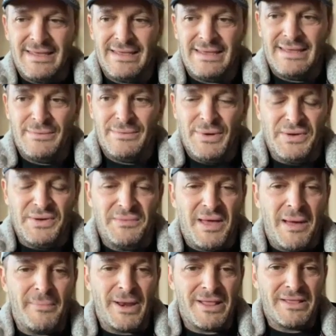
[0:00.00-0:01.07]
y bueno,
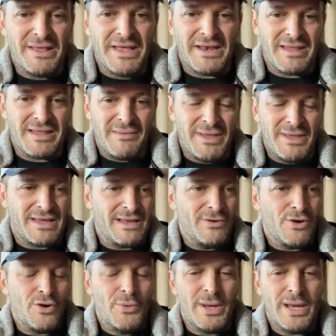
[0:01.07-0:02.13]
aprender también, que
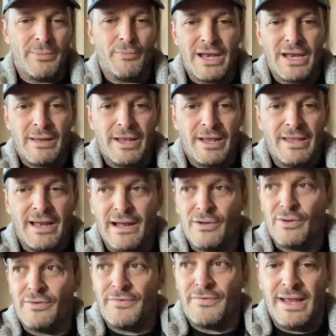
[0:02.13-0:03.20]
los jóvenes puedan aprender
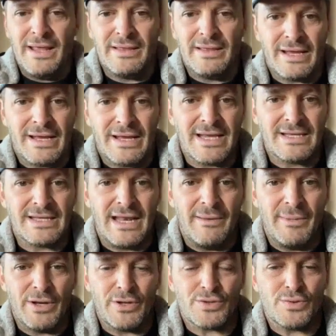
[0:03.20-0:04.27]
algo diferente, engrasarse
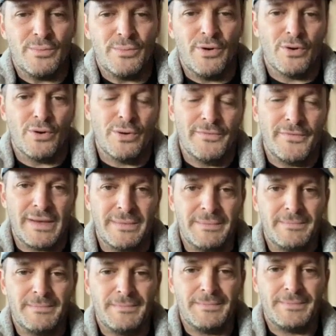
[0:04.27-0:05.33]
las manos un poco, en